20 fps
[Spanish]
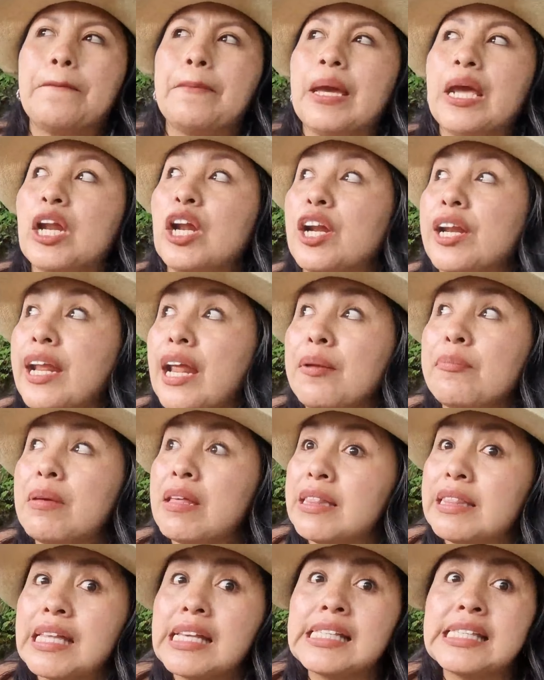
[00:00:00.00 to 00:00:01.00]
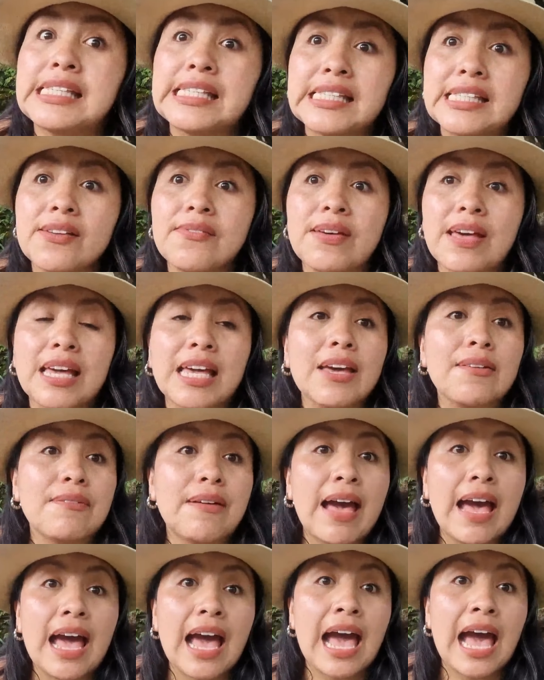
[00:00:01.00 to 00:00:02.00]
Pero realmente sí se ve que
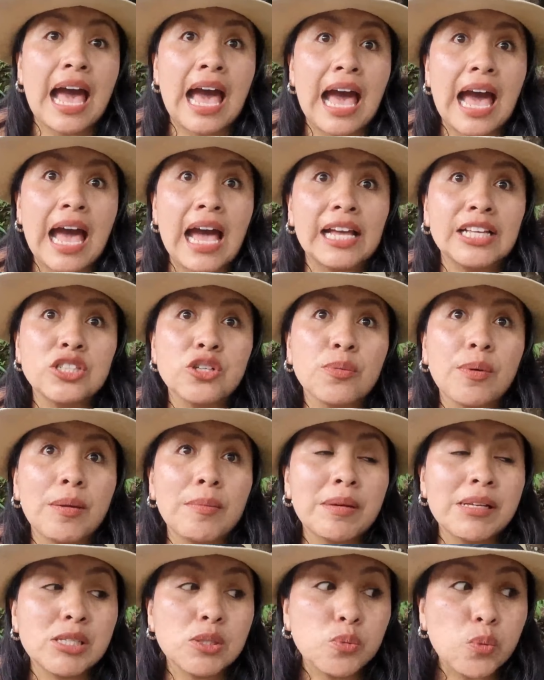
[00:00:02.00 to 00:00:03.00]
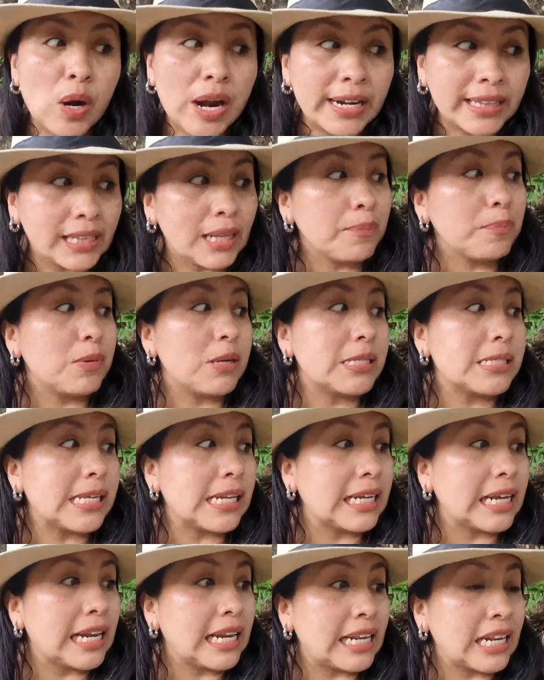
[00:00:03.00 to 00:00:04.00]
va a llover más fuerte, puede ser
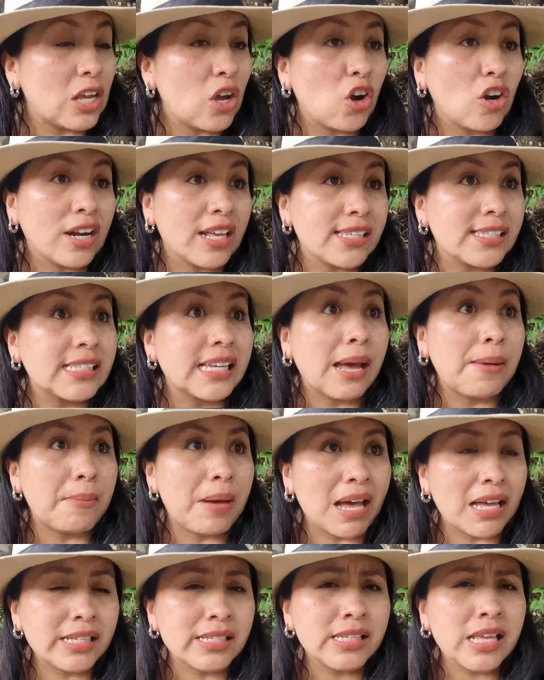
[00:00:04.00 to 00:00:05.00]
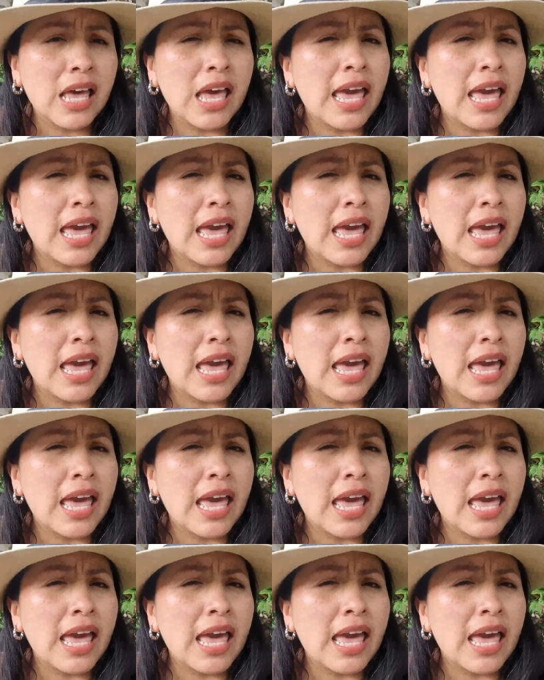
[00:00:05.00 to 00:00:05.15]
que el río crezca más.